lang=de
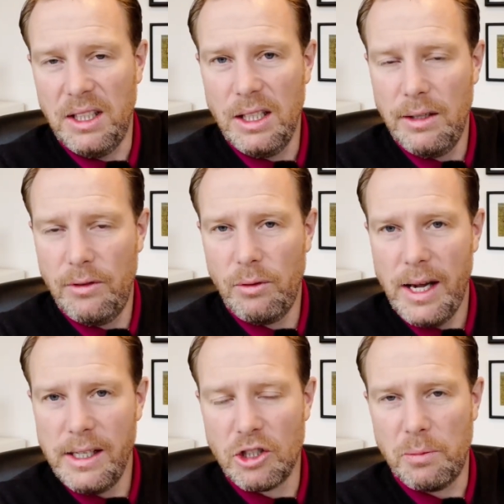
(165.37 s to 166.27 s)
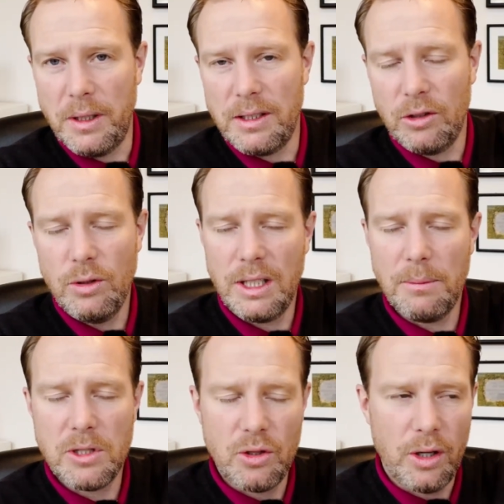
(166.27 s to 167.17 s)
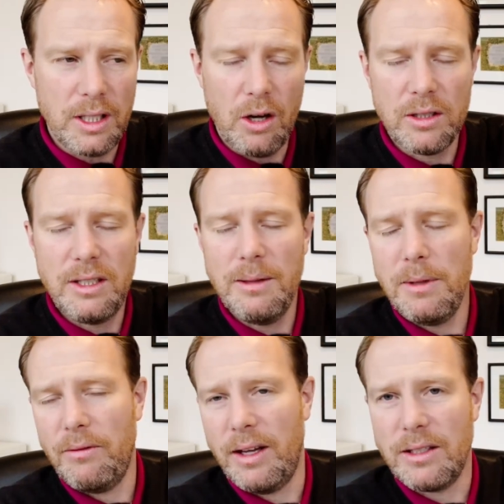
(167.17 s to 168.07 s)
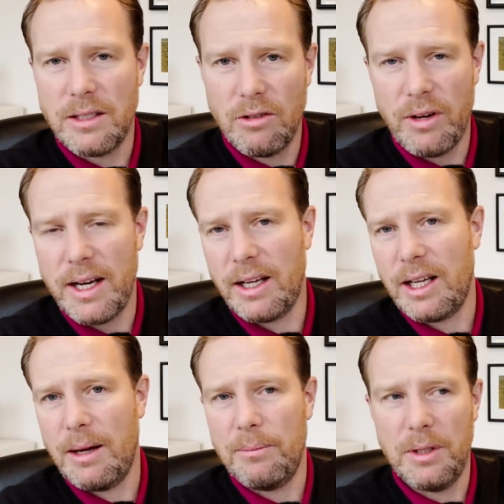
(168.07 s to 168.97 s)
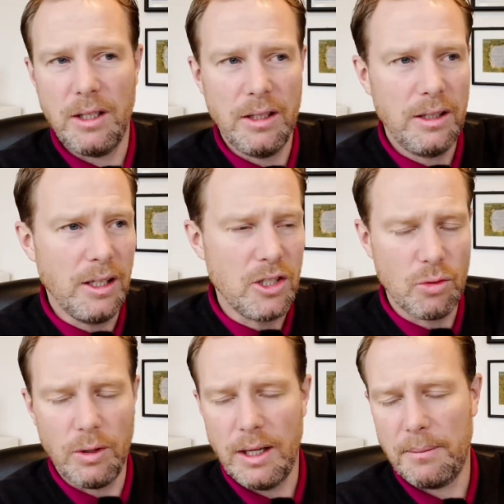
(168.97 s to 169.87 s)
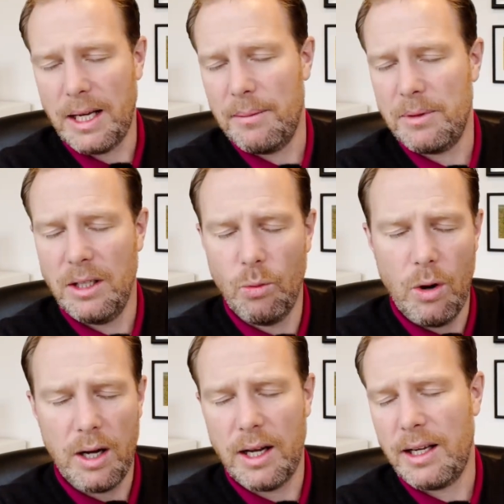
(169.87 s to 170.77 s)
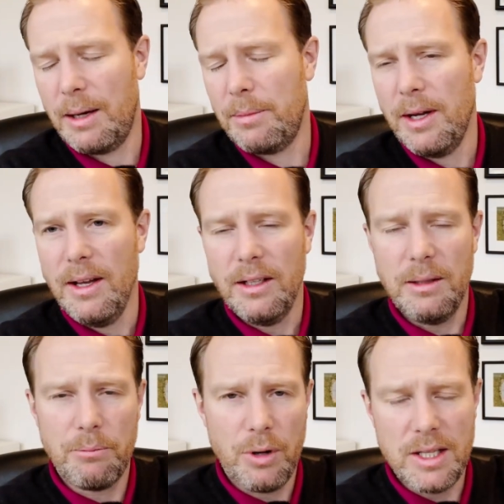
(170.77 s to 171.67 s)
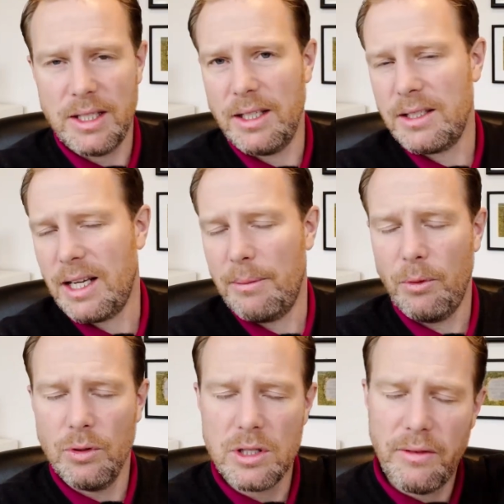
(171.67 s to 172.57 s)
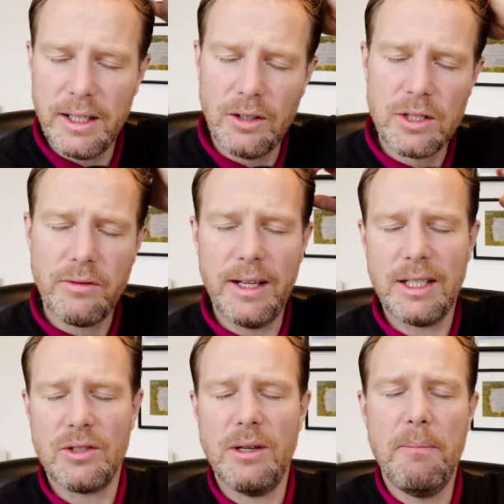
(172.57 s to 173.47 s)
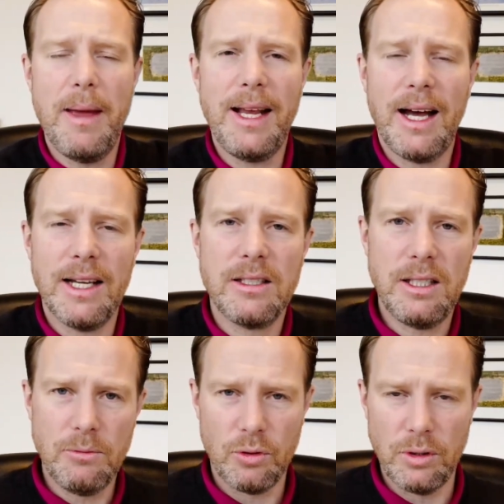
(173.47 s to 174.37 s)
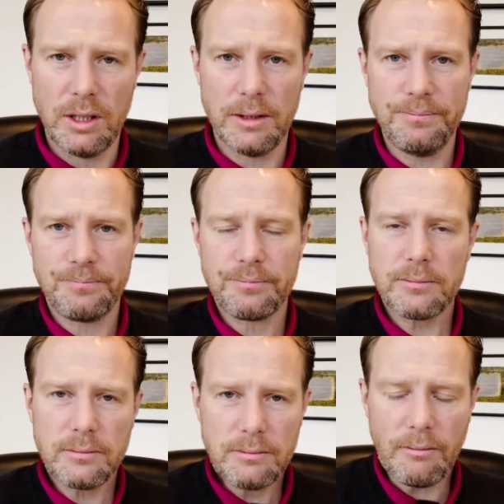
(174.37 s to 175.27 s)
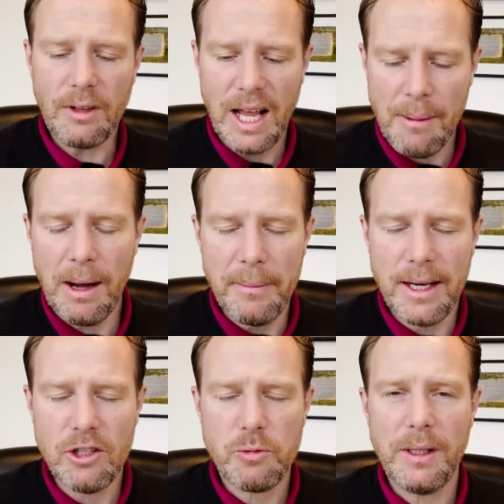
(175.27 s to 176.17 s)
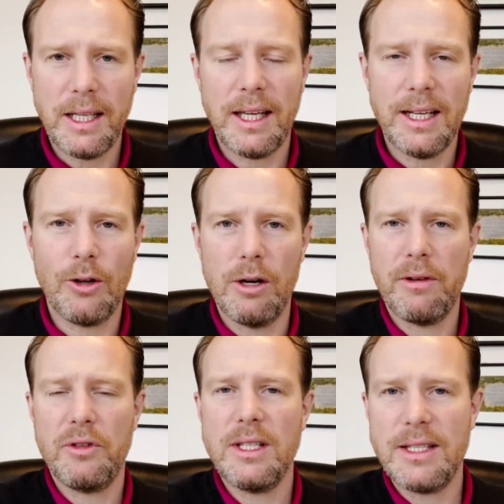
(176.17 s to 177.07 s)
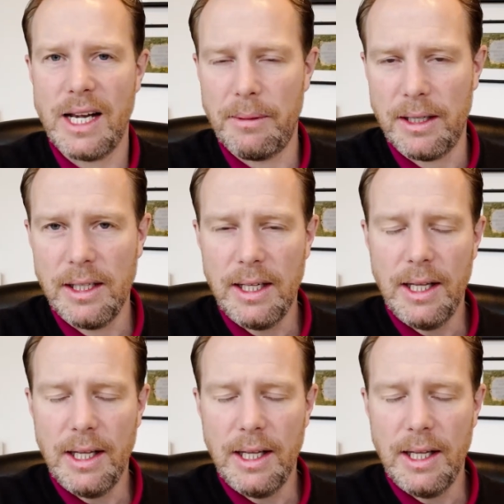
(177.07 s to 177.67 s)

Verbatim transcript: individuell gespielt. Natürlich gibt es dort auch Team-Events, den Ryder Cup, den, den Solheim Cup, den Walker Cup, den President's Cup und so weiter und so weiter. Also eine Menge an Teamturnieren, aber am Ende spielt ja jeder Golfer für sich selber.